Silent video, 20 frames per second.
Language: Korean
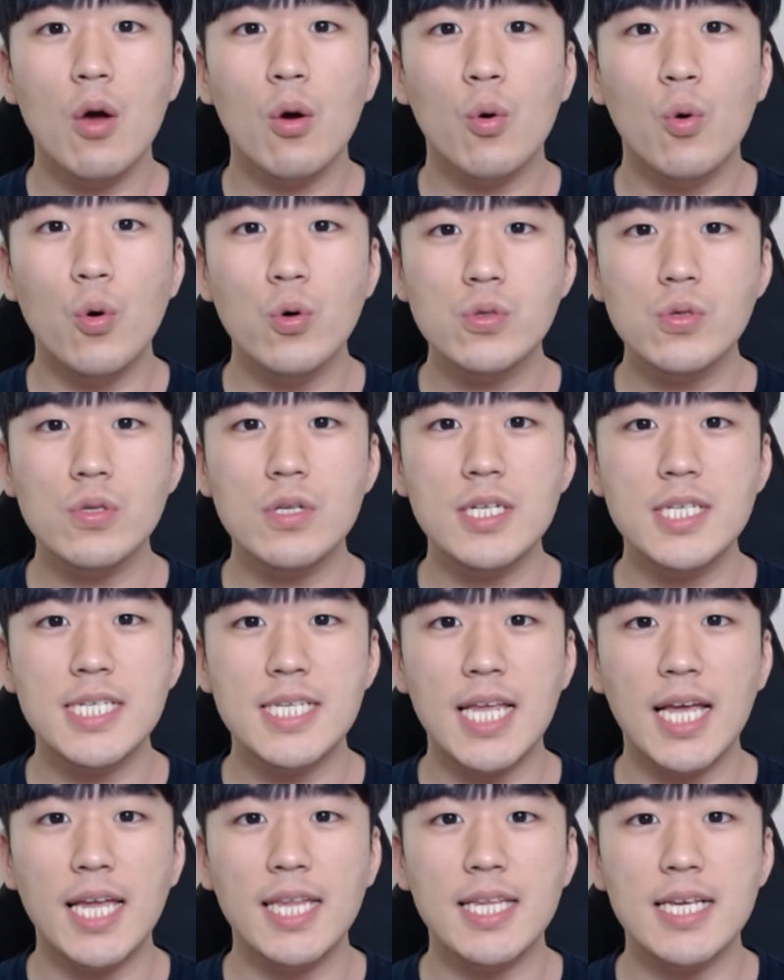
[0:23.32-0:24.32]
고소를
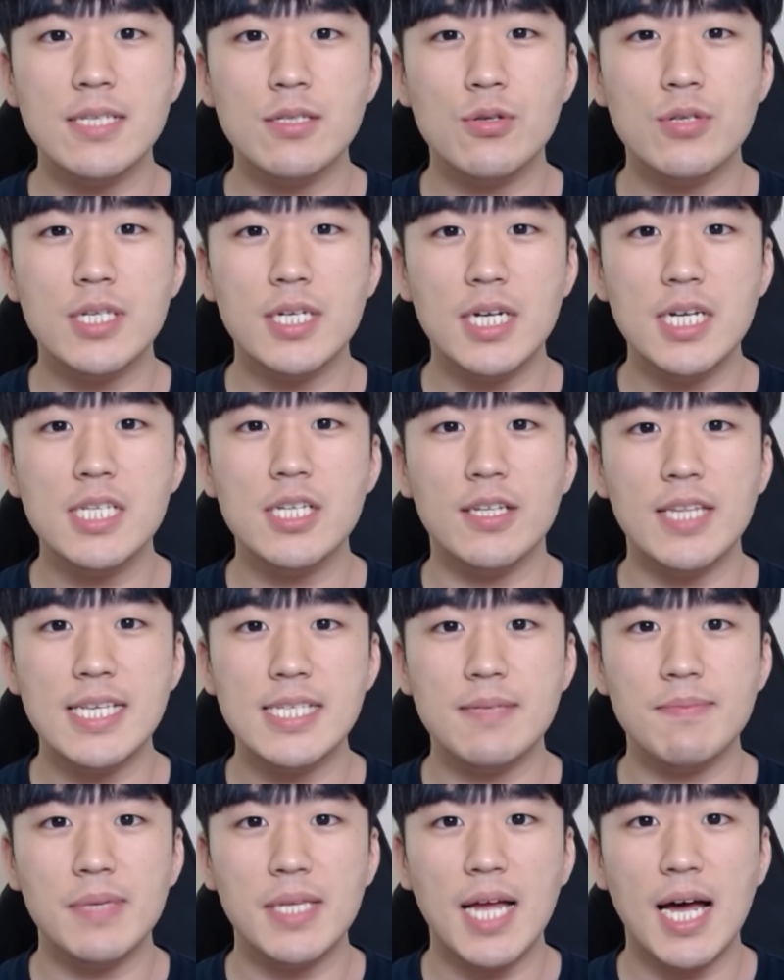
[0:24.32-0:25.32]
진행했다는 소식을
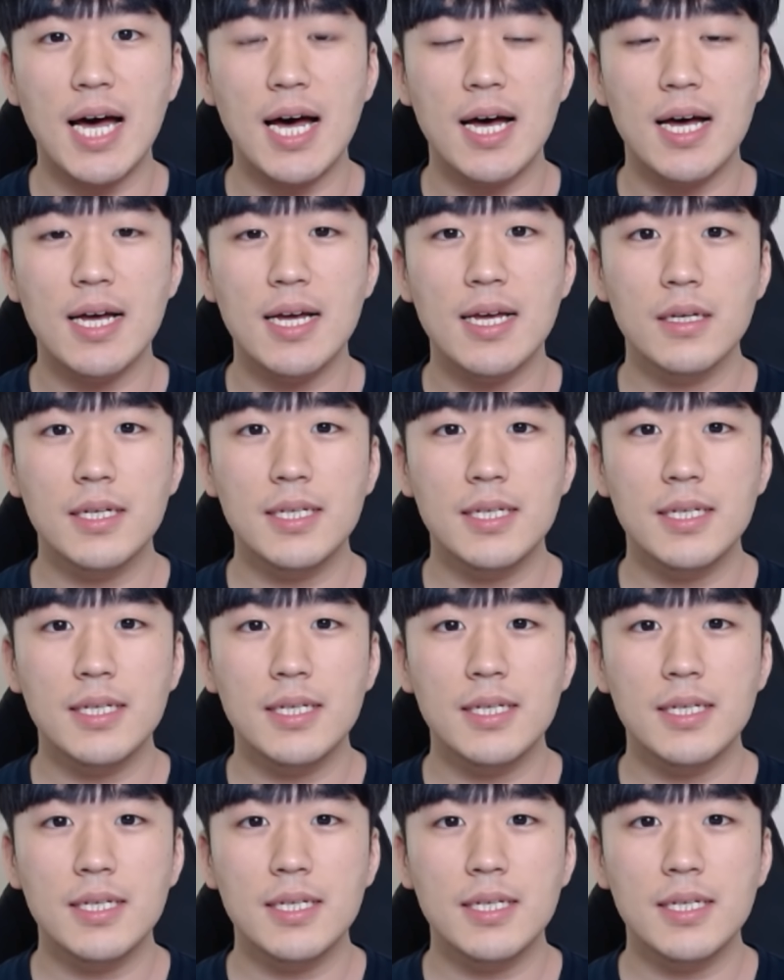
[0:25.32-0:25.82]
전했습니다.